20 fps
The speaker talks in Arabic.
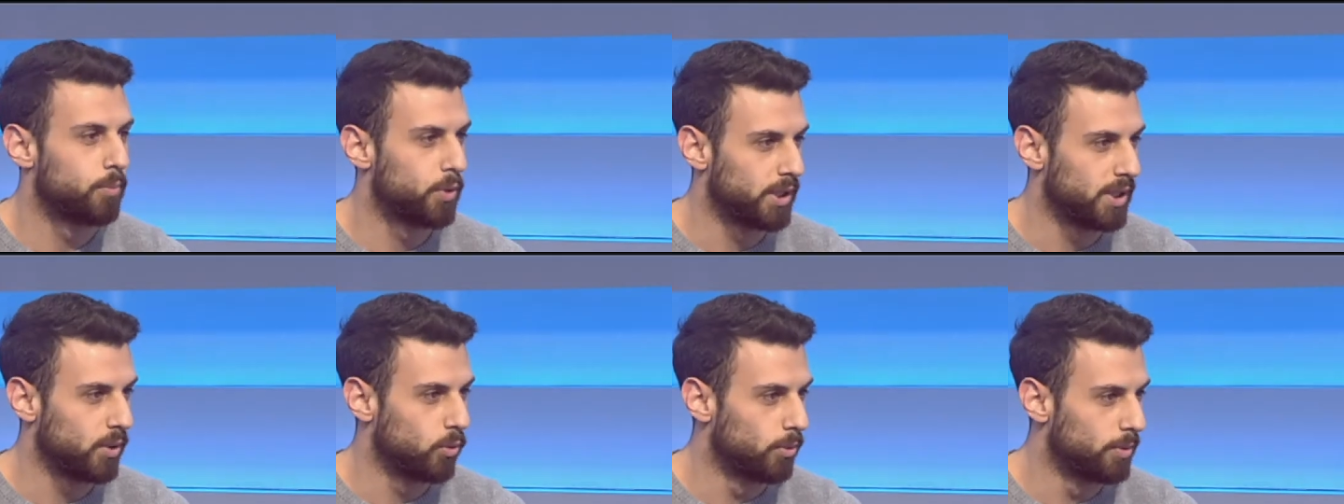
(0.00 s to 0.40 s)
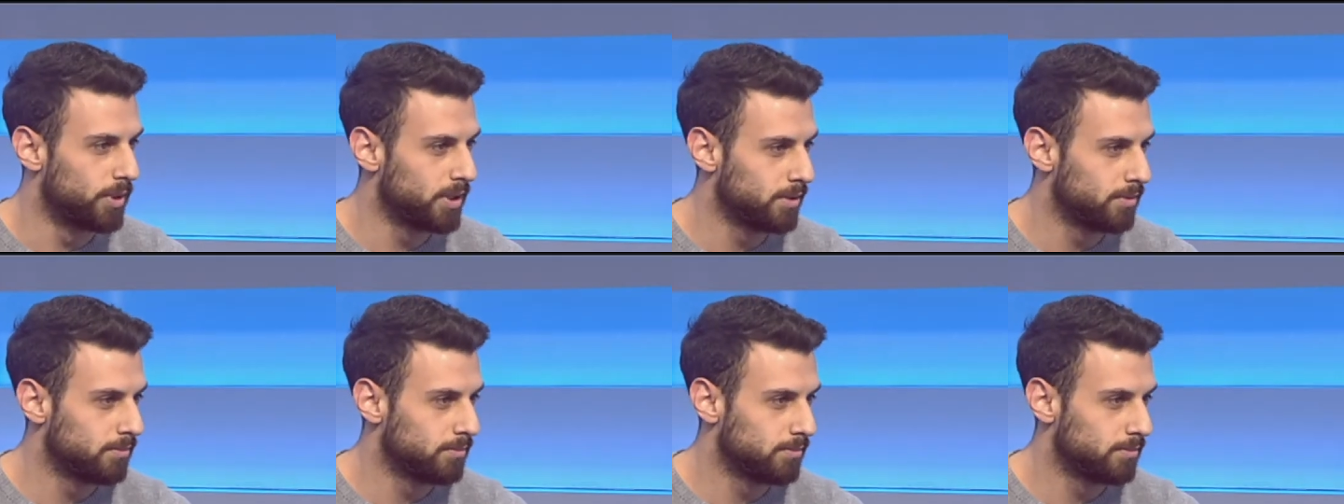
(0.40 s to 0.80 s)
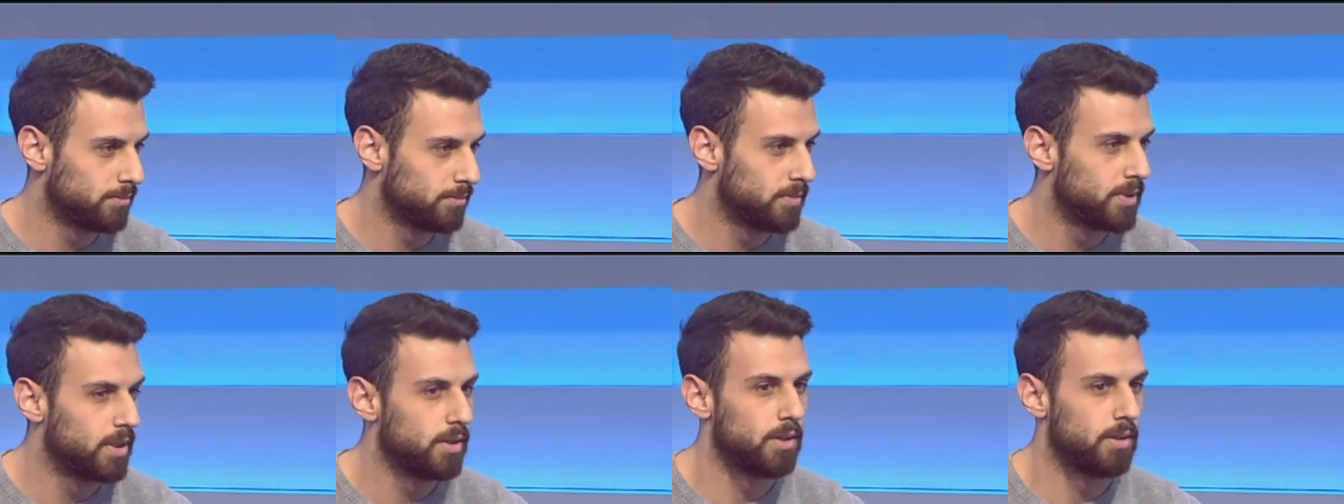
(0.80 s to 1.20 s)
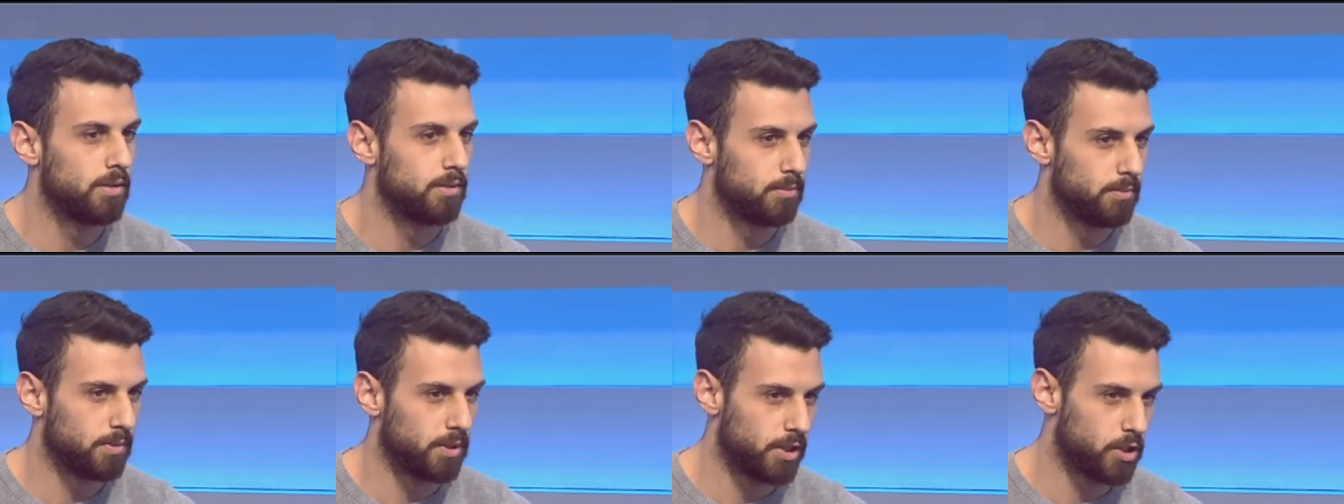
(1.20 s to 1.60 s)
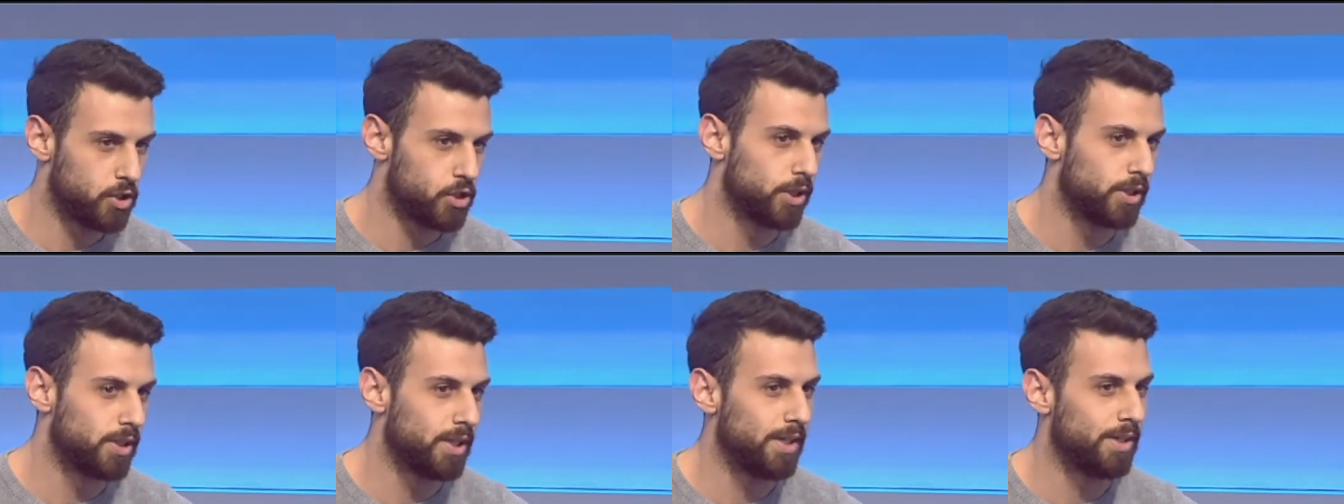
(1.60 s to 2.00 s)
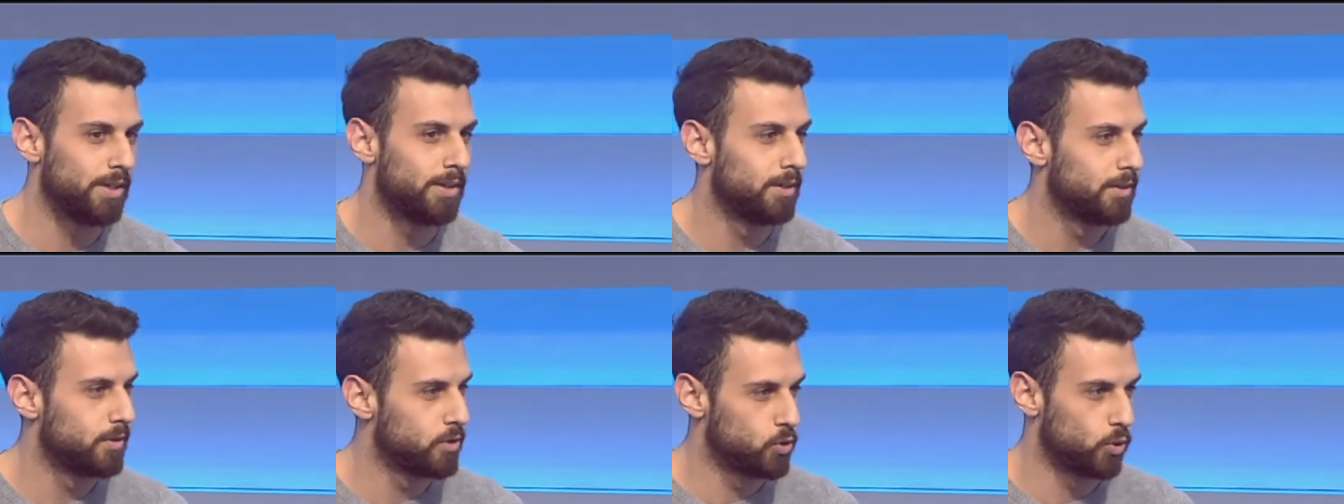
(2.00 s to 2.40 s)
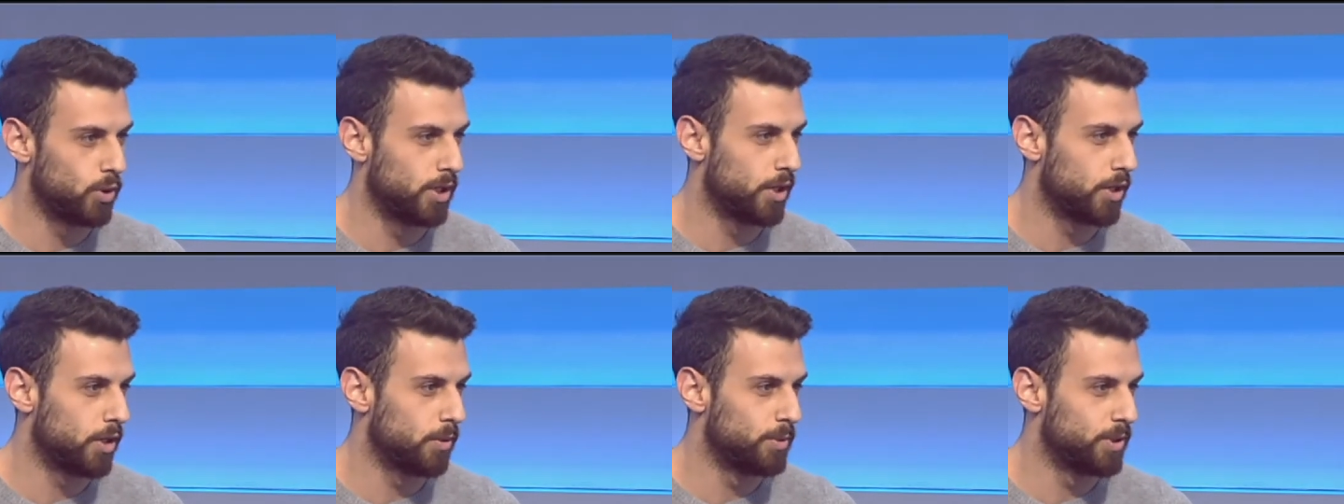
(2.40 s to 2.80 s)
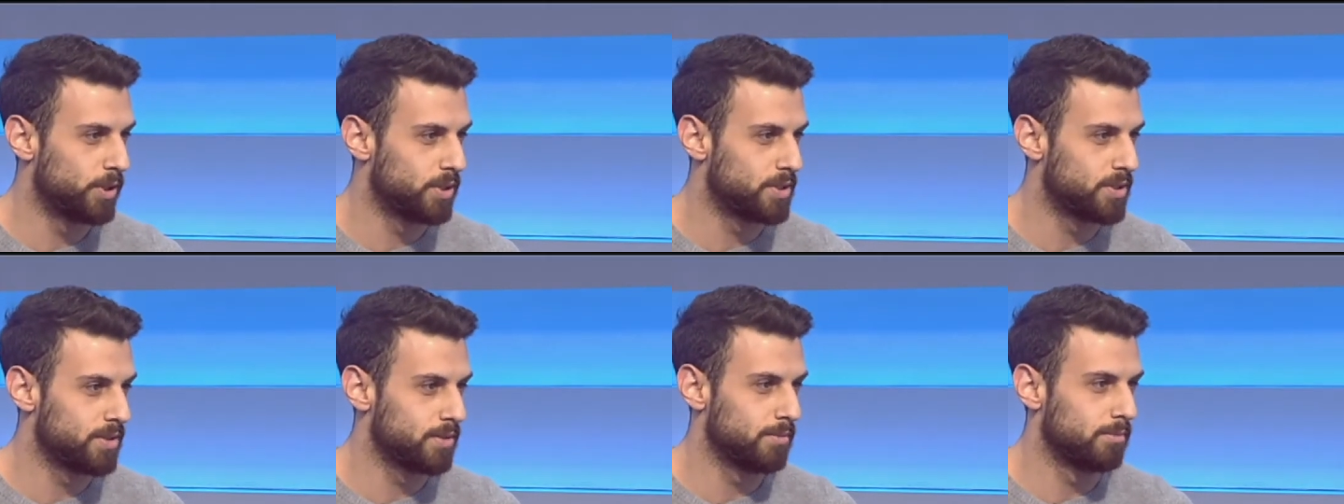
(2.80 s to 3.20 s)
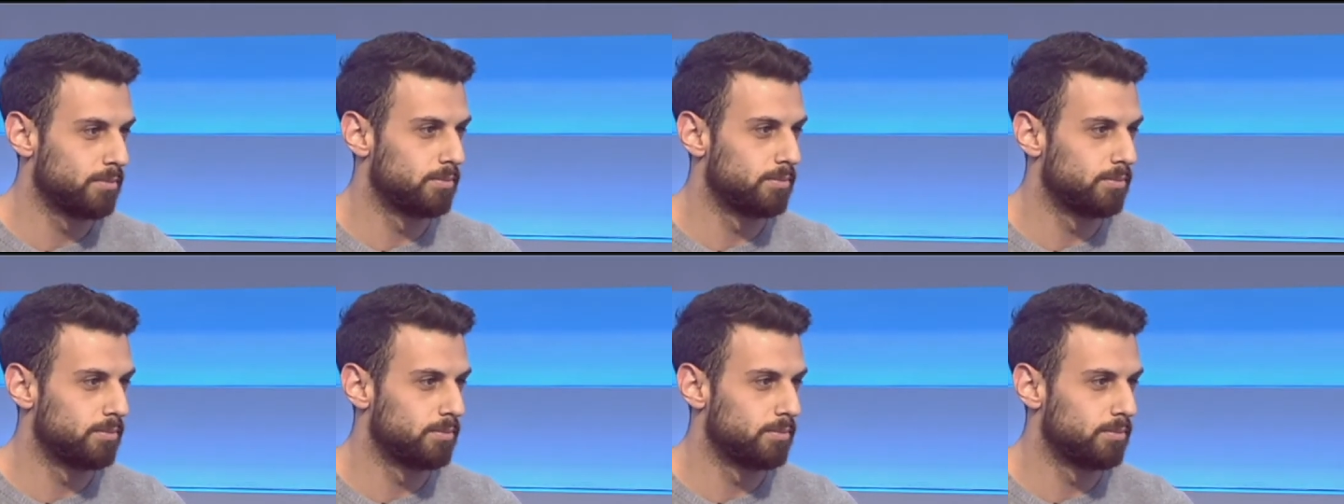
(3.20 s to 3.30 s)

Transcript: بريتي وومن ريتشارد جير جوليا روبرتس